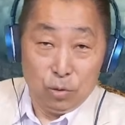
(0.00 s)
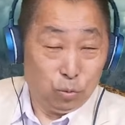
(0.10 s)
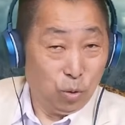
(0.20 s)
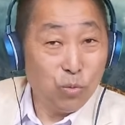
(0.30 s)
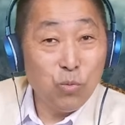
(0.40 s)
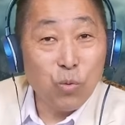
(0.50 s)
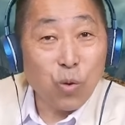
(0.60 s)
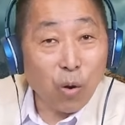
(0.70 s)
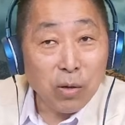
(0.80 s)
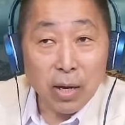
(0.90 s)
孙悟
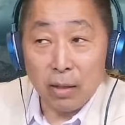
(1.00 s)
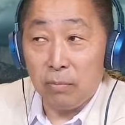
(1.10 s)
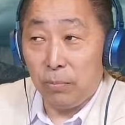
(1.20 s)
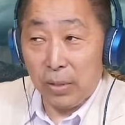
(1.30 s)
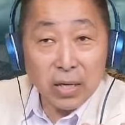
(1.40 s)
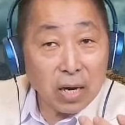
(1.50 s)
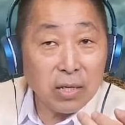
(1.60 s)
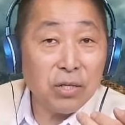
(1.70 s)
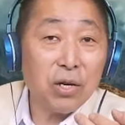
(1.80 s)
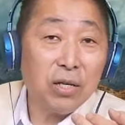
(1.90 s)
空啊，别
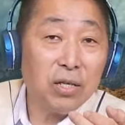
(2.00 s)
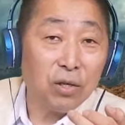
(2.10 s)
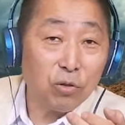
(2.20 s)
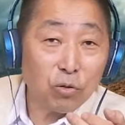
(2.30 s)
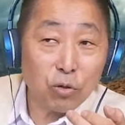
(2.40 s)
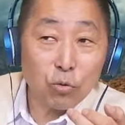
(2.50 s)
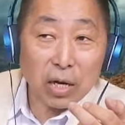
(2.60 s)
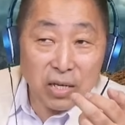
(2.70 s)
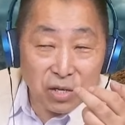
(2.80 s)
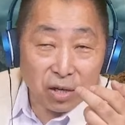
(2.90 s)
人你惹一惹，就就
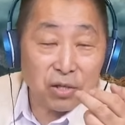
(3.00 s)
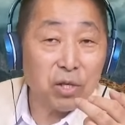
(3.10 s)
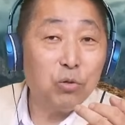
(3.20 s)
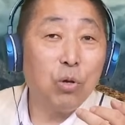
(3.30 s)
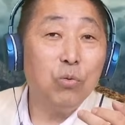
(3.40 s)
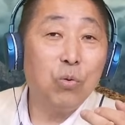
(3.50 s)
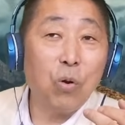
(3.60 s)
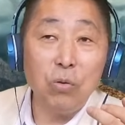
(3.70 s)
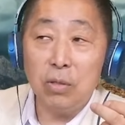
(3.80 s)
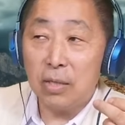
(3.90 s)
算你惹的是孙悟
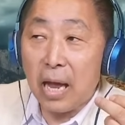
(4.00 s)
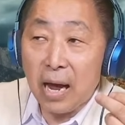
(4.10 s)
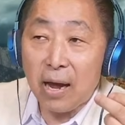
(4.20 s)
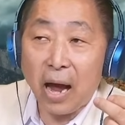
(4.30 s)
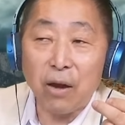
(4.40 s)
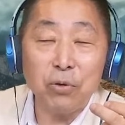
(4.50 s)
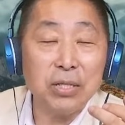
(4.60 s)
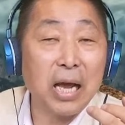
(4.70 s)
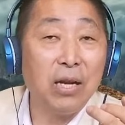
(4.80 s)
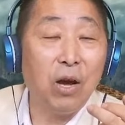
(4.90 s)
空，那还
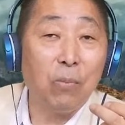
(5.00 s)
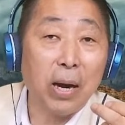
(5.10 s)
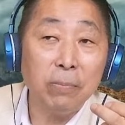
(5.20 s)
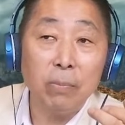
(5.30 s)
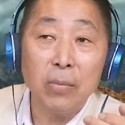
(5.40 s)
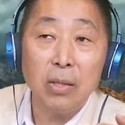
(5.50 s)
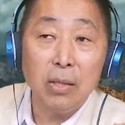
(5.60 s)
会善了吗？